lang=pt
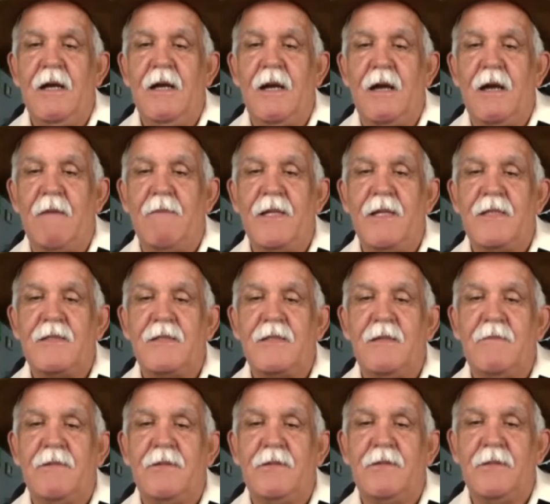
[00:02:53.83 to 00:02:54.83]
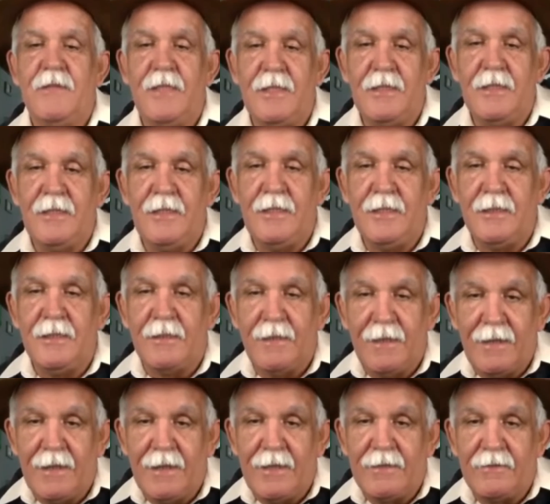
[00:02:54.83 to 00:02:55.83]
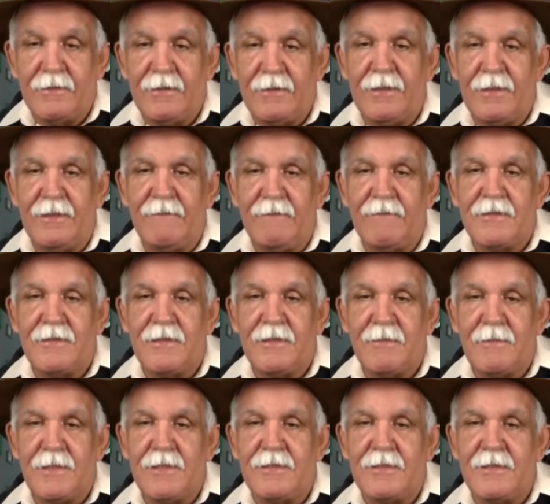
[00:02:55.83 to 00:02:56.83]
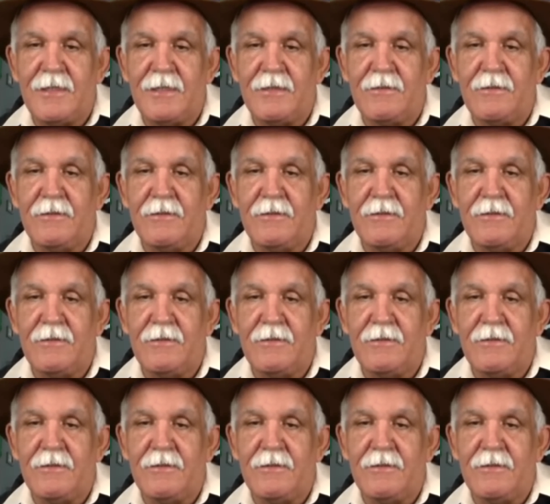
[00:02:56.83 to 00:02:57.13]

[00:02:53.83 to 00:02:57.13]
Abração para Dona Lia. Ah, Dona Lia vai ser abraçada,